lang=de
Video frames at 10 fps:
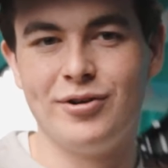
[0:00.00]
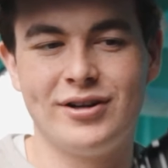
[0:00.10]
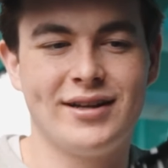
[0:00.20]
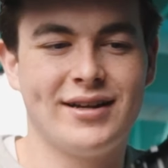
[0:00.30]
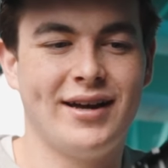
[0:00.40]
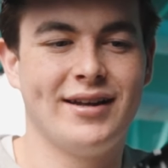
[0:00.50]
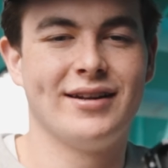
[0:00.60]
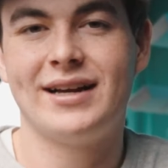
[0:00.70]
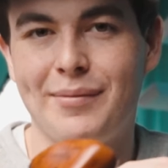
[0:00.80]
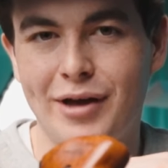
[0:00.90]

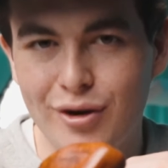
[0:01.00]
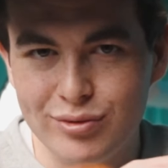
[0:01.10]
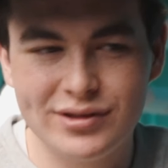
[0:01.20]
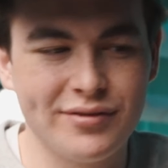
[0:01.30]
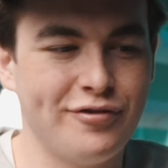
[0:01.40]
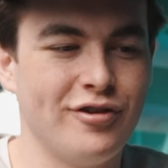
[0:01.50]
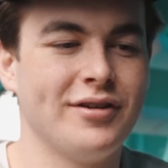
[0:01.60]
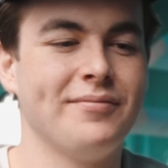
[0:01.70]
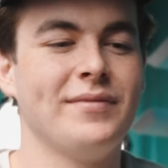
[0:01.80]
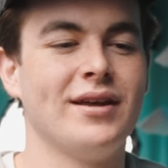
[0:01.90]
Möglichkeiten, Kamera gut zu
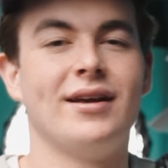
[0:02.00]
führen,